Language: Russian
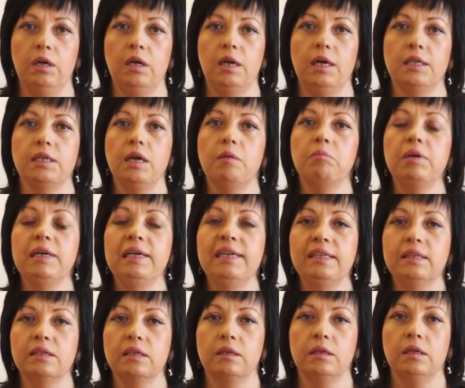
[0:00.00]
Хотя бы
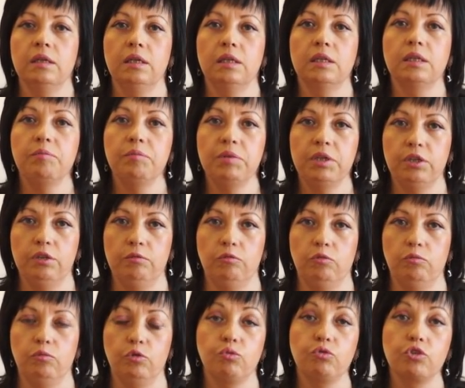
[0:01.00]
литр, это
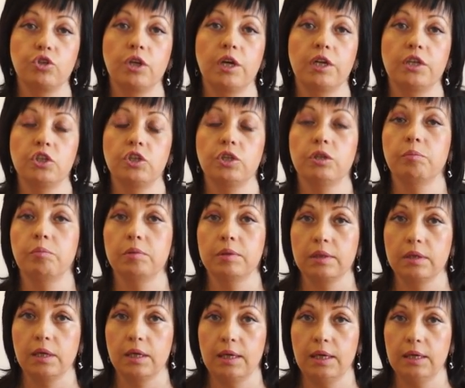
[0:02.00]
минимум. Лучше, конечно,
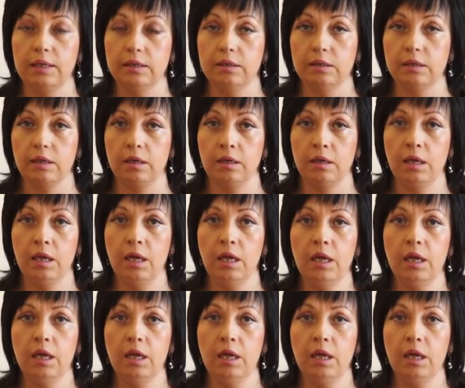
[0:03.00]
полтора литра.